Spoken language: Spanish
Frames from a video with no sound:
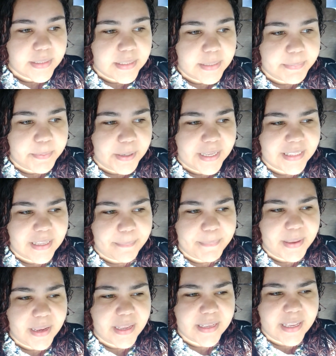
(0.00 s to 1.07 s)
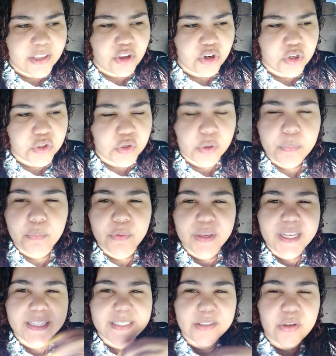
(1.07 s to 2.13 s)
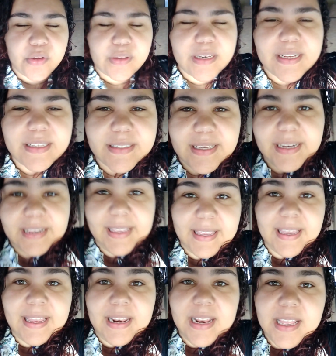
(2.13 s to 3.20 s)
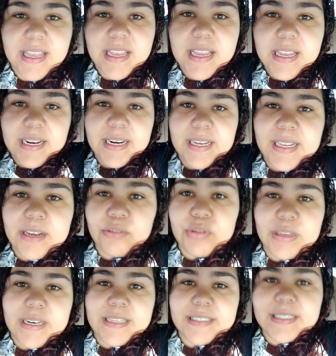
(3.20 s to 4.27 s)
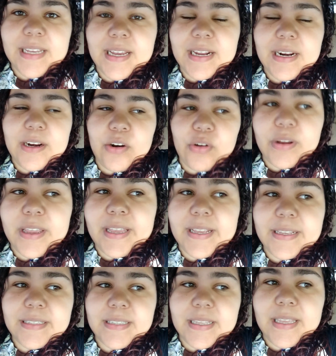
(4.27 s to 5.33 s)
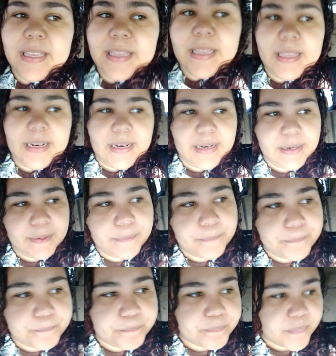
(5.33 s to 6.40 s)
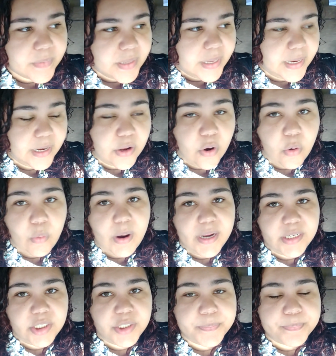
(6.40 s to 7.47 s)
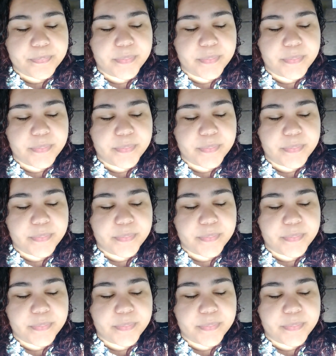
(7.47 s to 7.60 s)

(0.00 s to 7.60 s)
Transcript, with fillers: porque también es que yo no soy muy ácido a utilizar gel ni a utilizar lo que es el, co-wash.